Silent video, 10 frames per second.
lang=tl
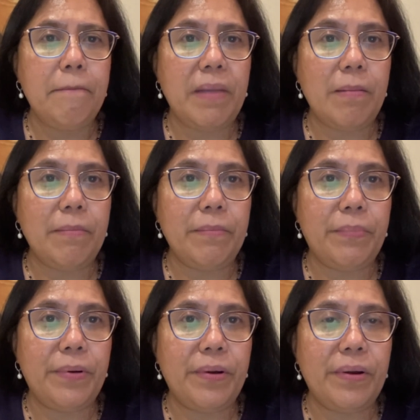
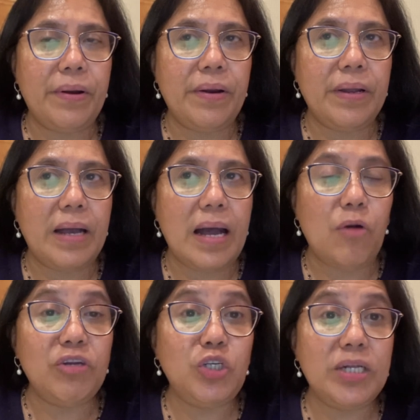member, uh,
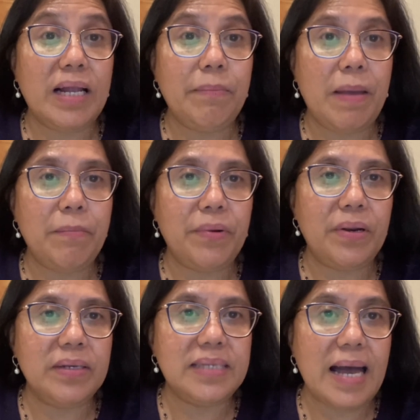original
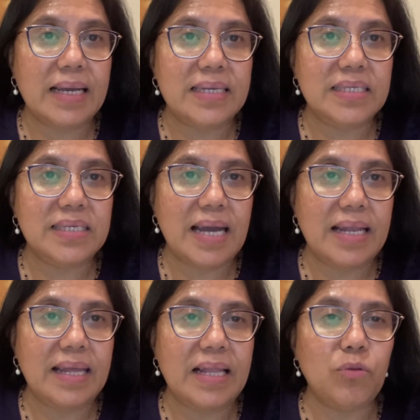member sa aking
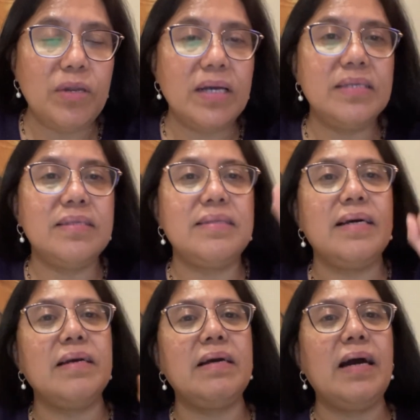channel no nag,
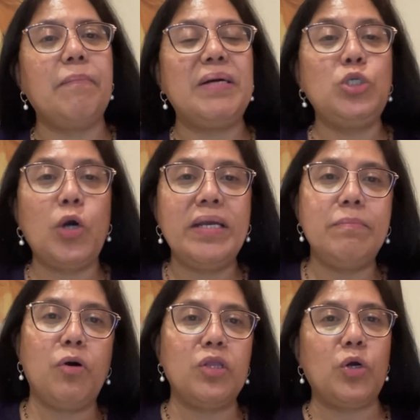nag uh,
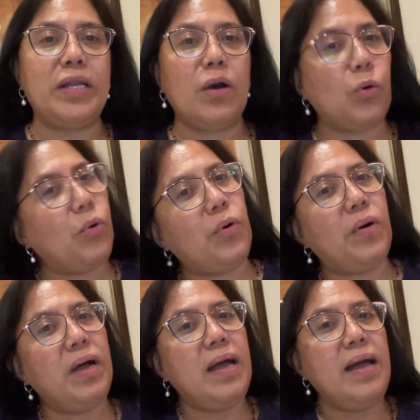join button ako.